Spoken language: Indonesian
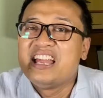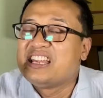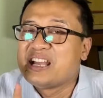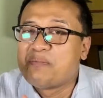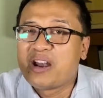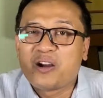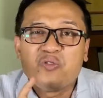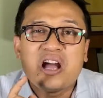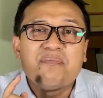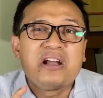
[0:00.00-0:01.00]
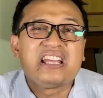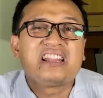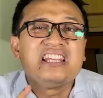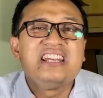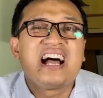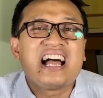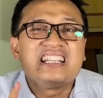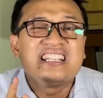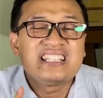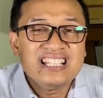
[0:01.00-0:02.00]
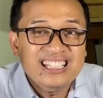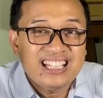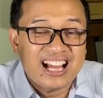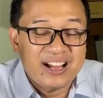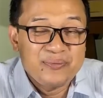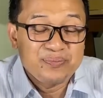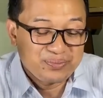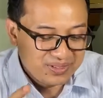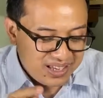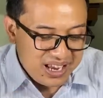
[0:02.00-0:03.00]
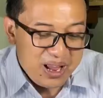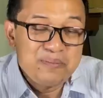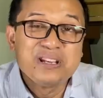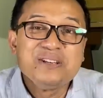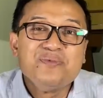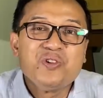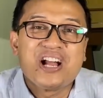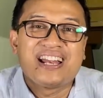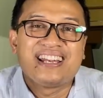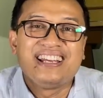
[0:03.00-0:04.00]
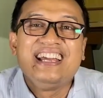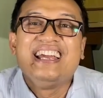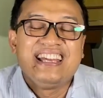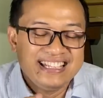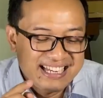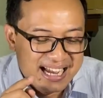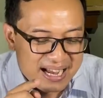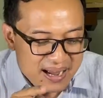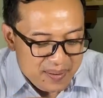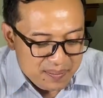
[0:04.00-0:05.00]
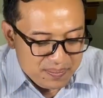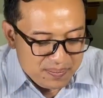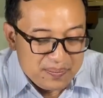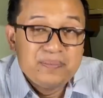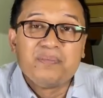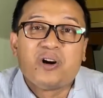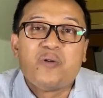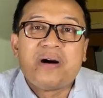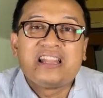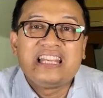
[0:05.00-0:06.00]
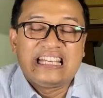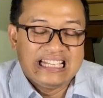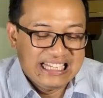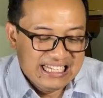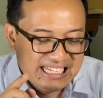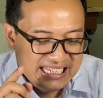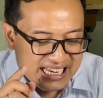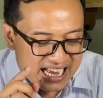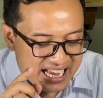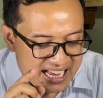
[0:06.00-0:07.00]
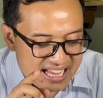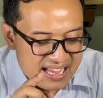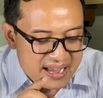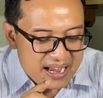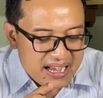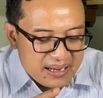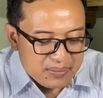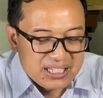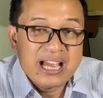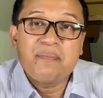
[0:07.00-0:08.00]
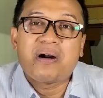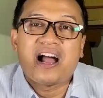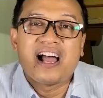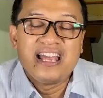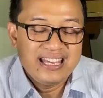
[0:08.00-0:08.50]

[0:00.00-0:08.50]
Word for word: Ia melakukan banyak tindakan cinta, menyembuhkan, ia mengobati, ia menyapa,